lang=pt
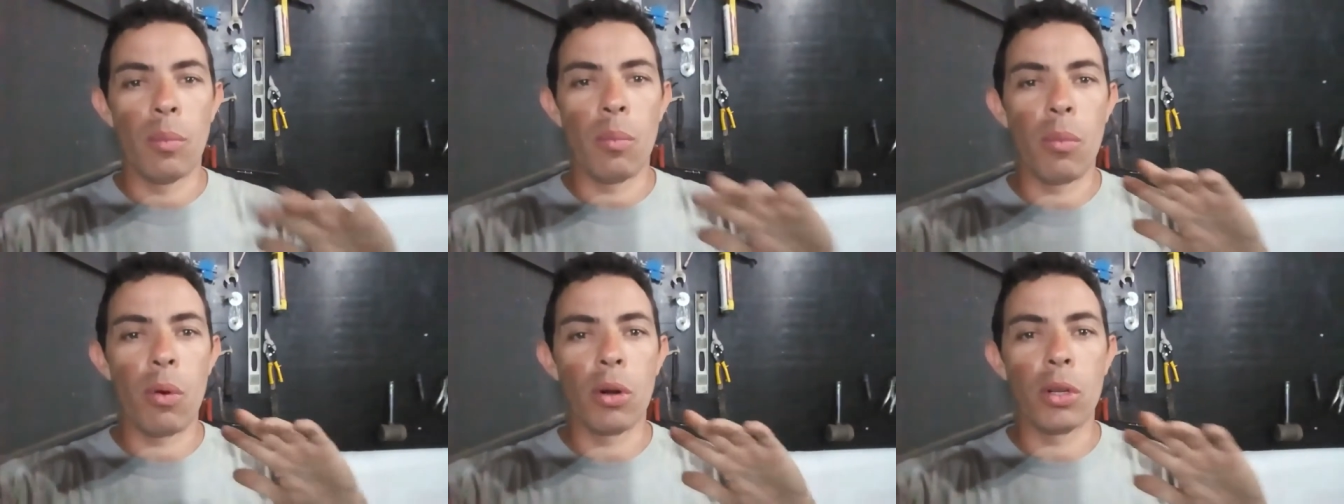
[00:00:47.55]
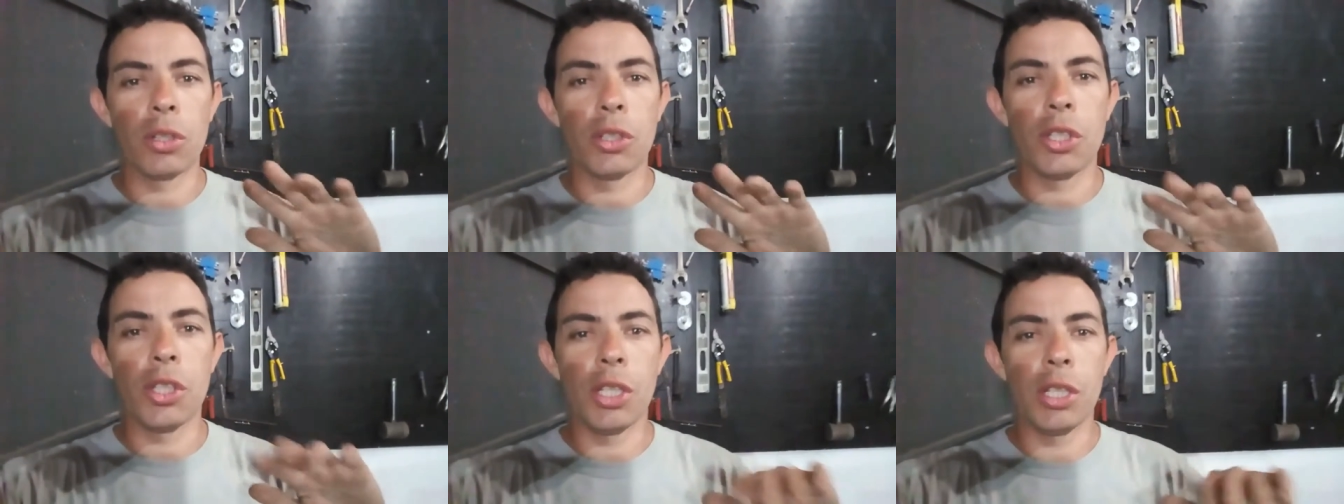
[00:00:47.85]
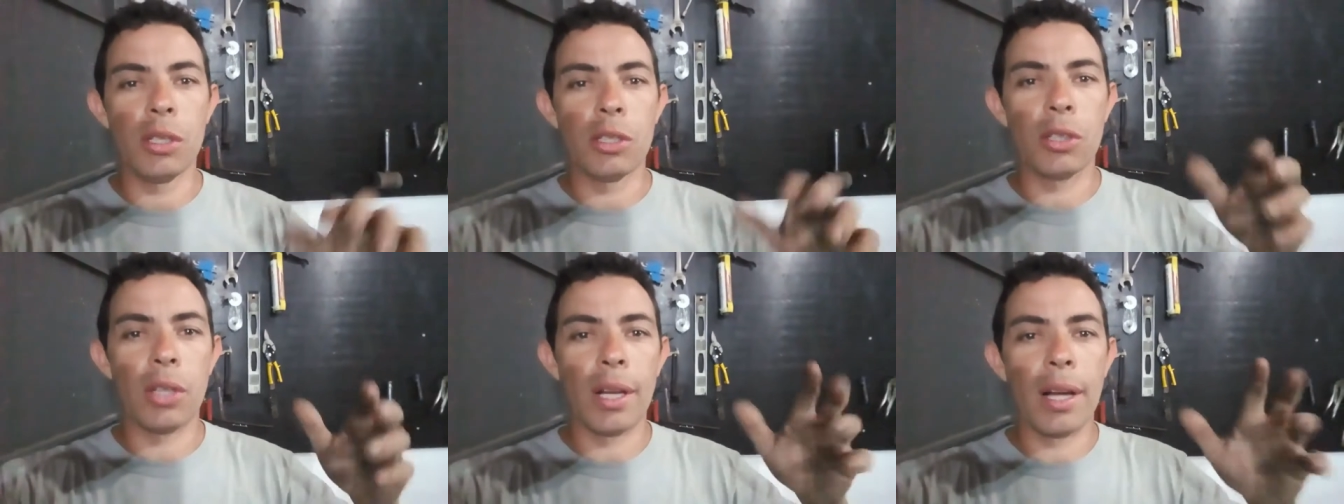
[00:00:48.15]

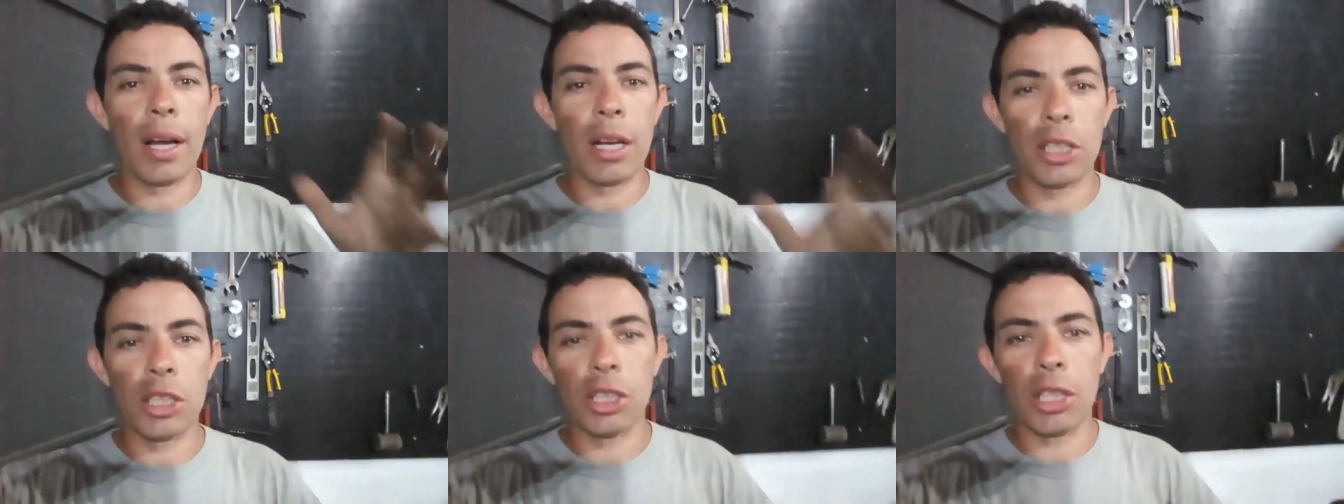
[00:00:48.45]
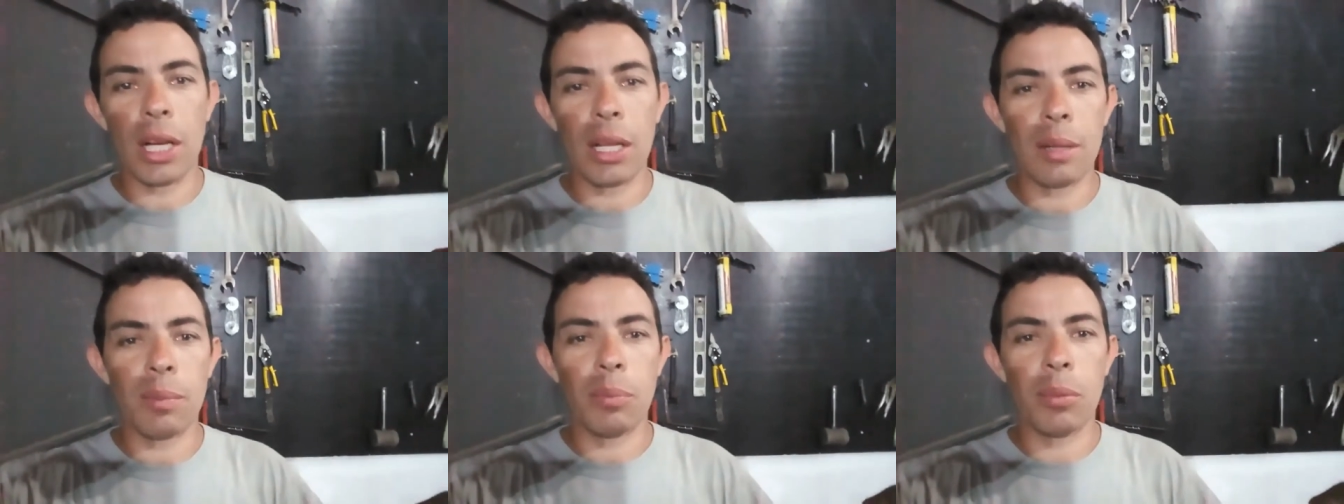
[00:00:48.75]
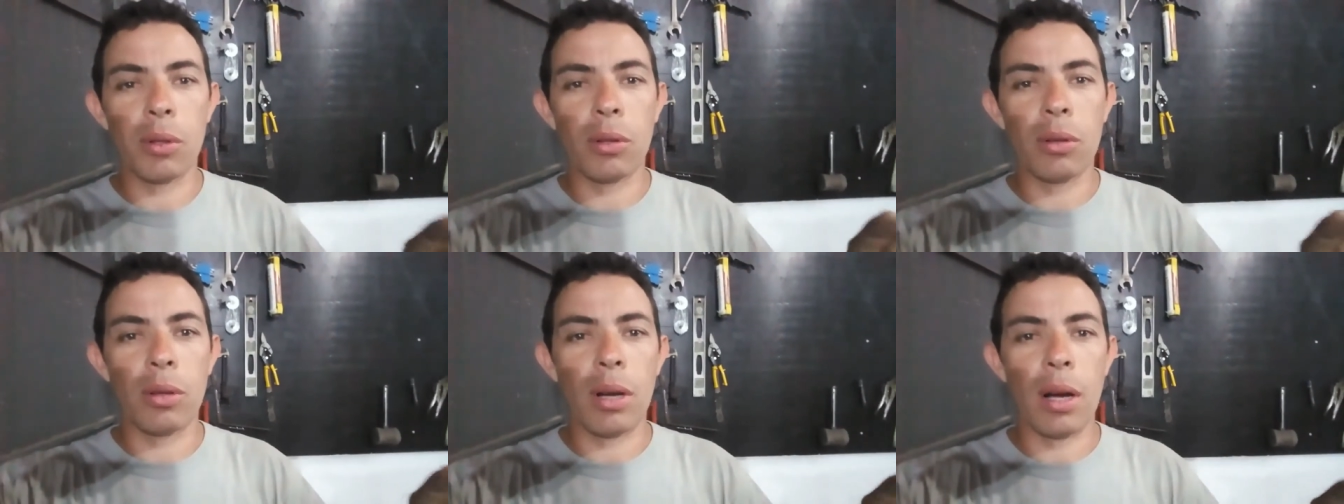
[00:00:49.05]
prontinho, só encaixar
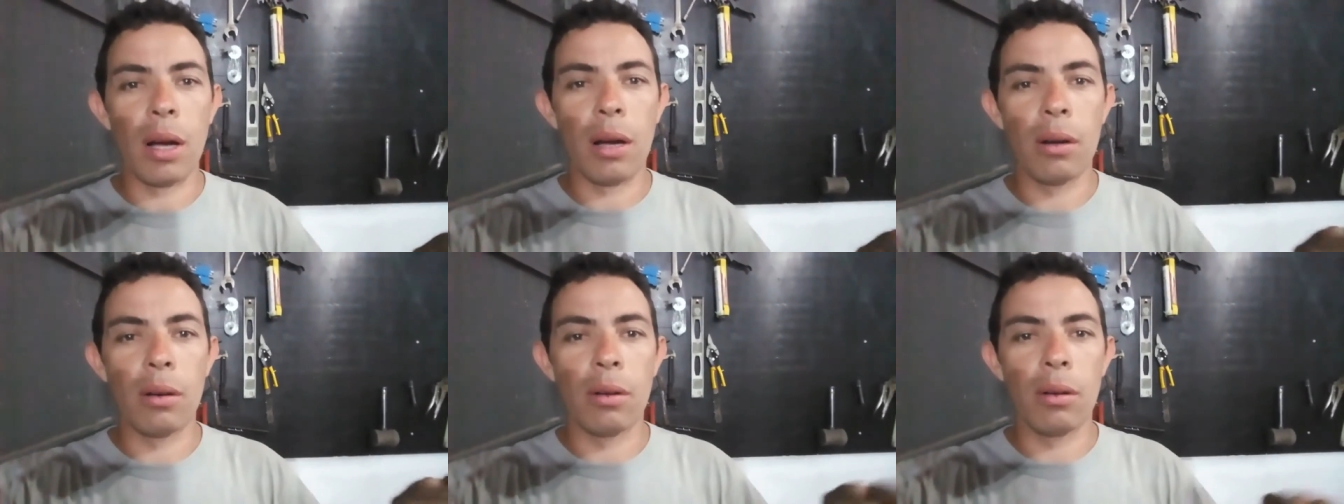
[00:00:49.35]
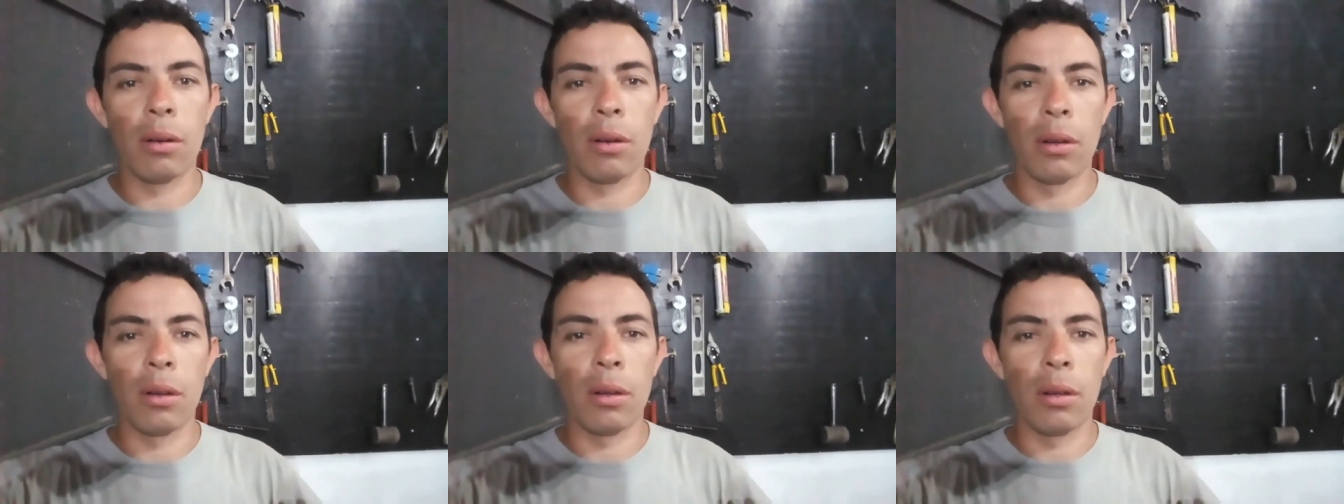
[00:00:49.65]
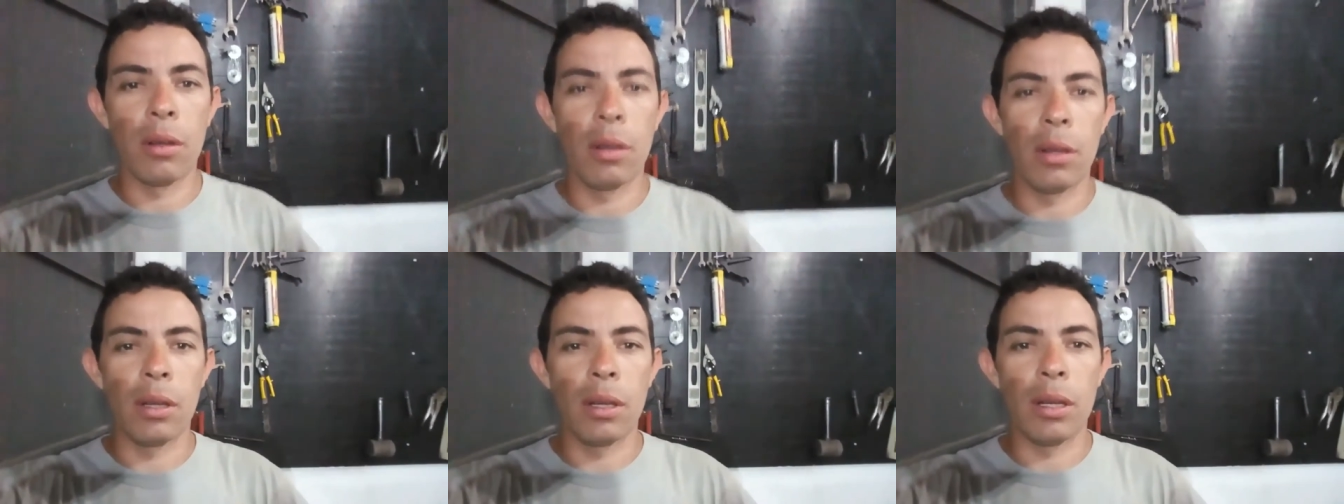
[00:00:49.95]
depois no carro,
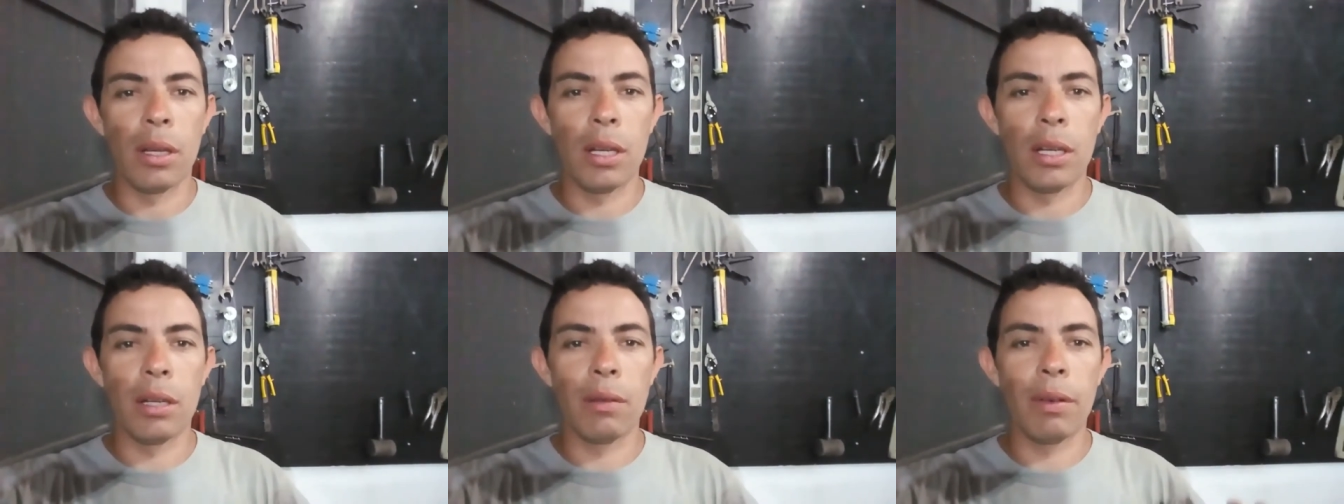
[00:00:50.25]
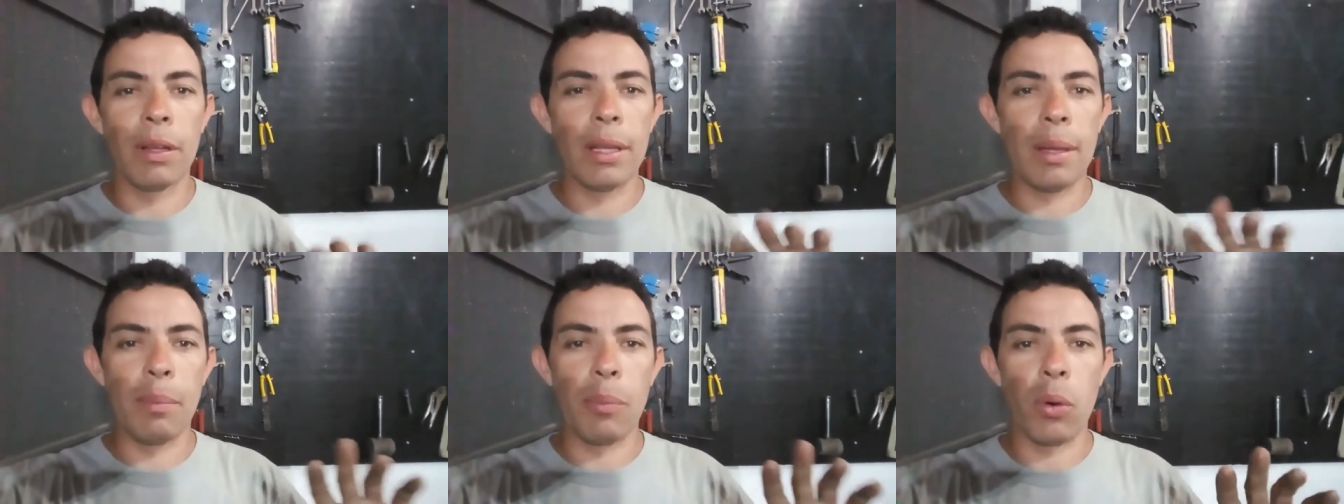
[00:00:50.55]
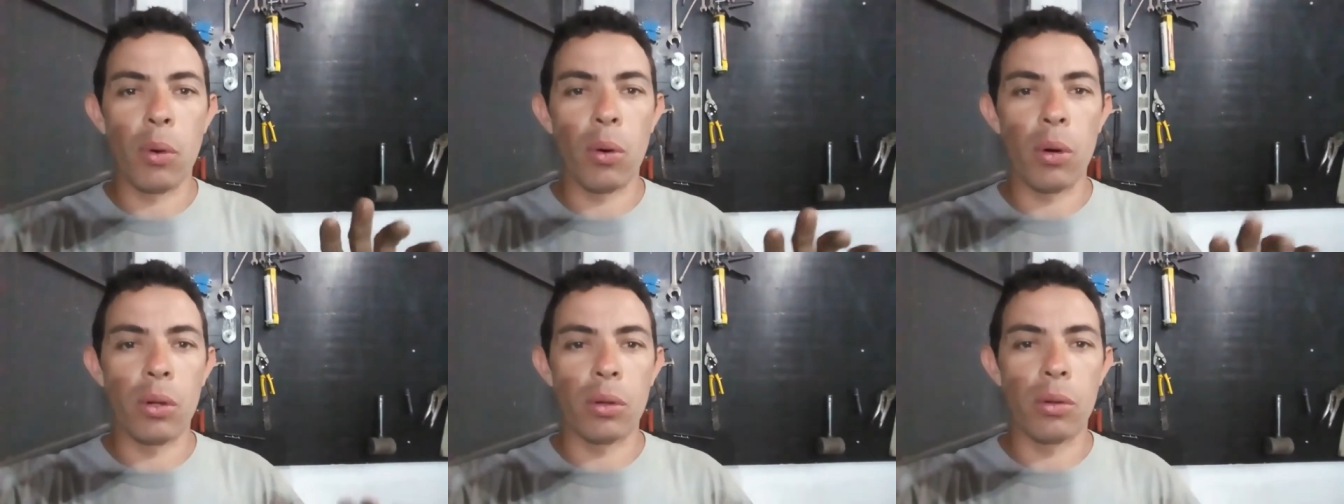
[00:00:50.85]
ele já vai estar tá
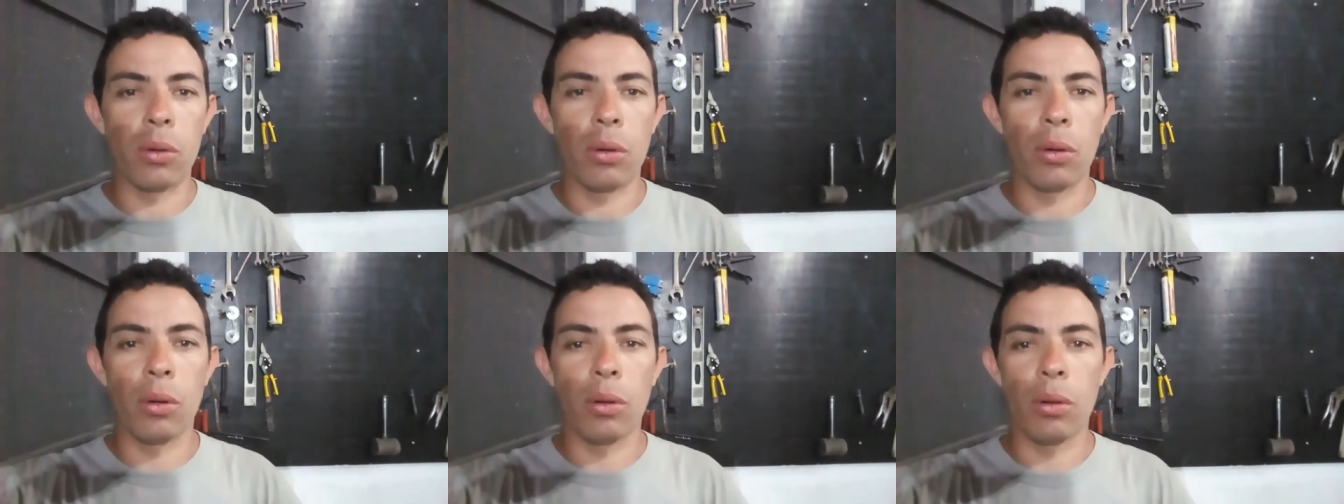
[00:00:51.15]
pronto.